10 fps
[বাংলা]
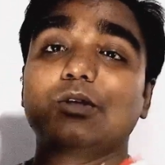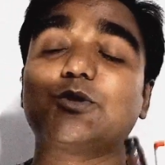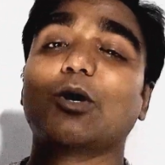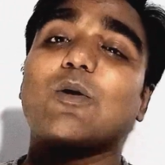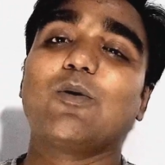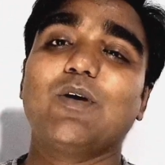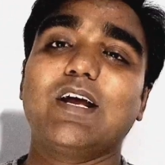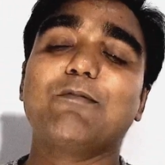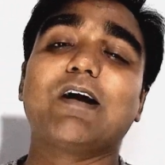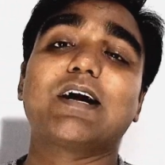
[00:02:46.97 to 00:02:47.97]
চলো
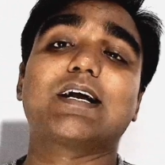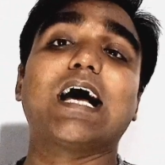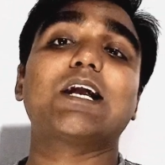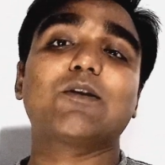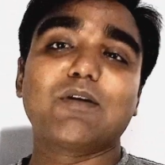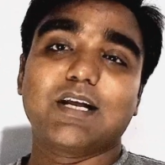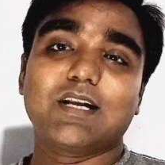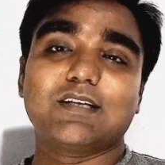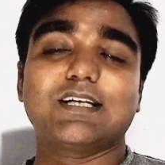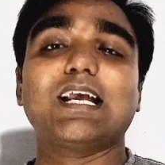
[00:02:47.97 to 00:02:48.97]
এবার ডালটনের
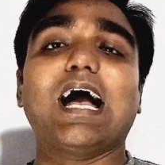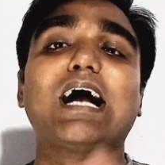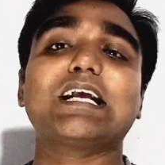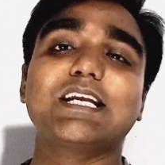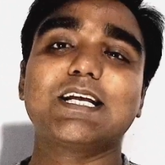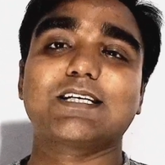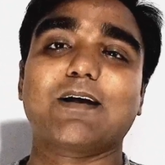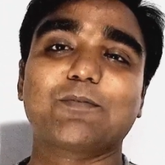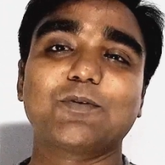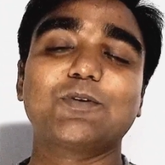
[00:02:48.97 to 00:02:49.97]
সেই আংশিক
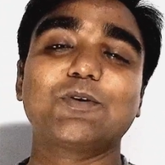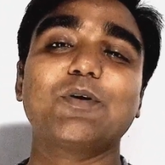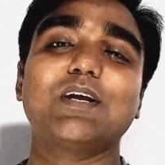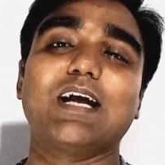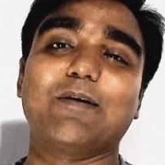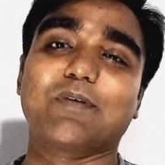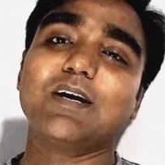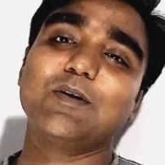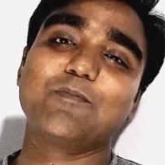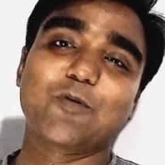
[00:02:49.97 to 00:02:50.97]
চাপ সূত্রটি আমরা
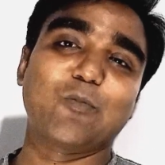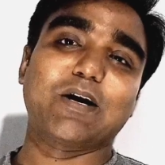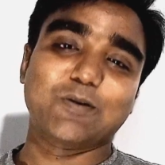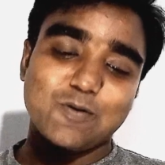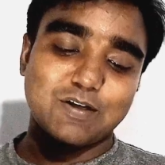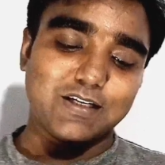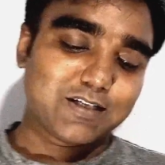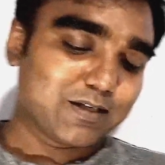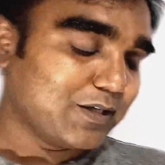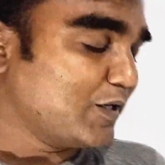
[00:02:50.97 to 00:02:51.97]
প্রমাণ করি
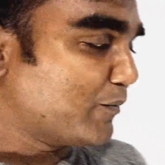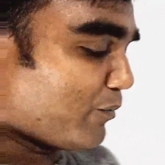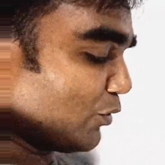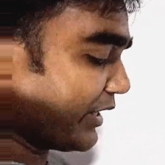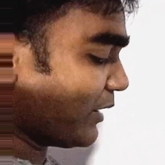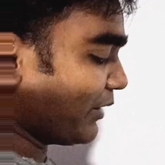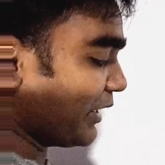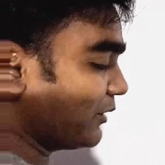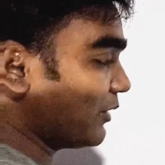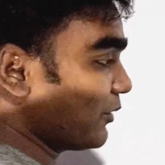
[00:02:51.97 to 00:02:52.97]
মনে করে
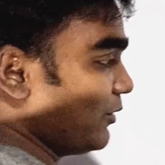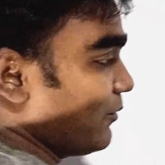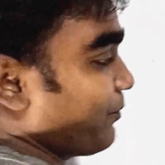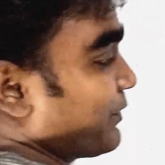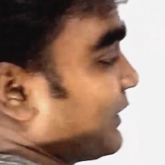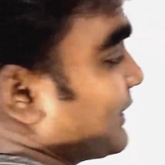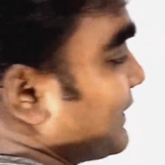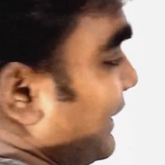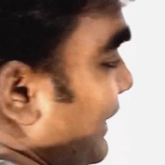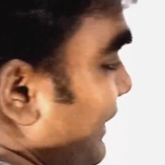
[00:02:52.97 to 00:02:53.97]
ধরো যে
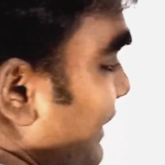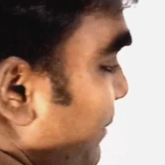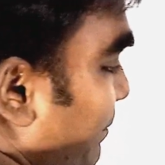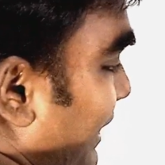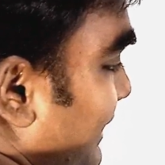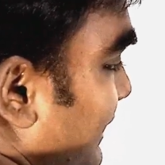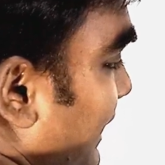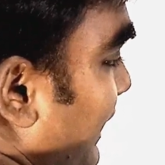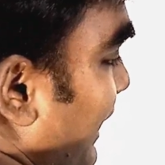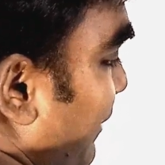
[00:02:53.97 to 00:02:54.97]
একটি
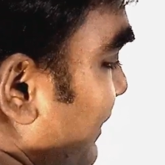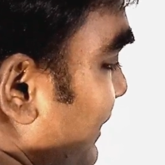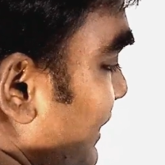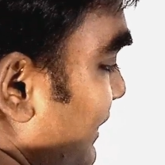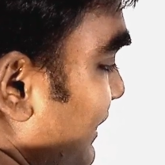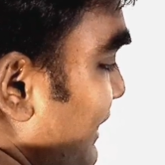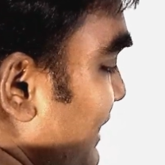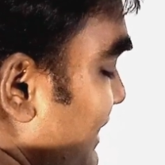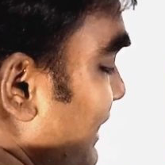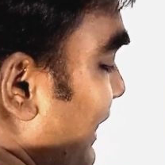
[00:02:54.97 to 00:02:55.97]
পাত্রে আমাদের
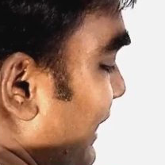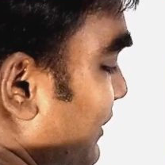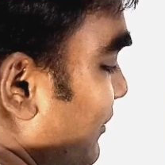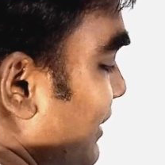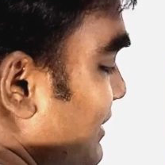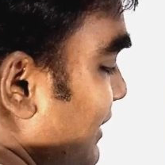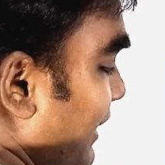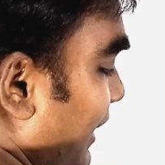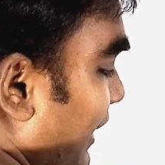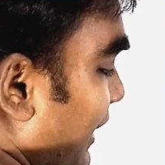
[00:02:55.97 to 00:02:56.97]
তিনটি গ্যাস রয়েছে
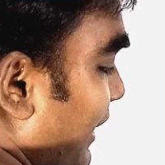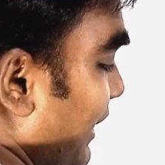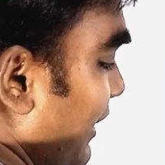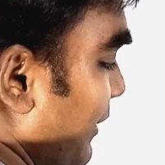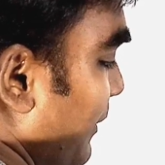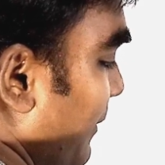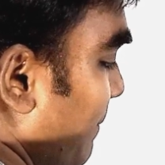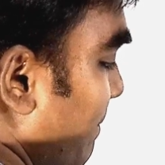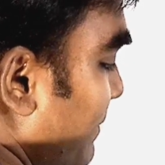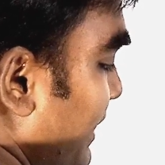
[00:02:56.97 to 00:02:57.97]
এ
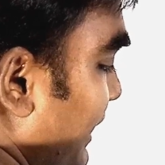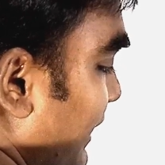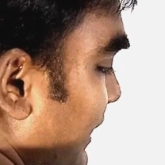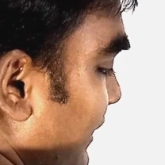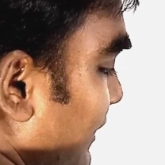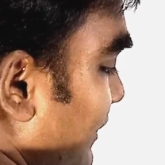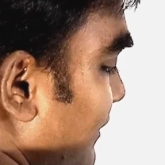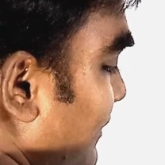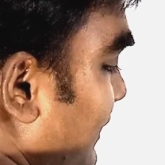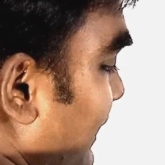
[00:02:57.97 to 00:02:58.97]
বি
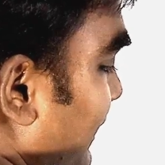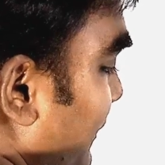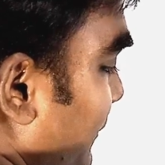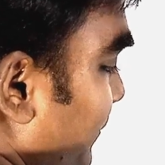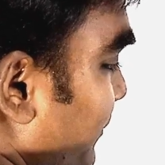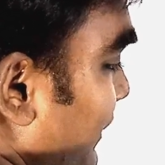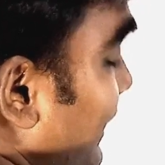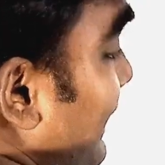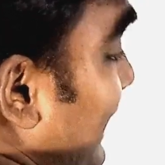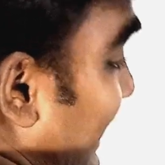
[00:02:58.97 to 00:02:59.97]
সি
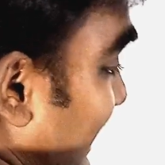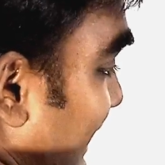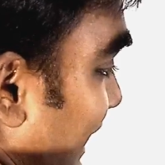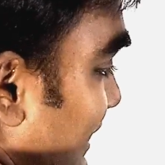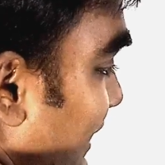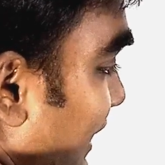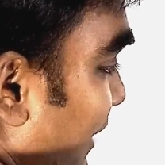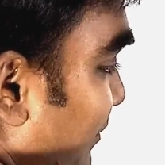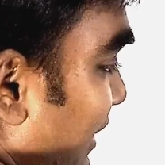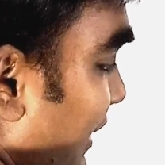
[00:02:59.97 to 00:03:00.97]
এই গ্যাসের আমরা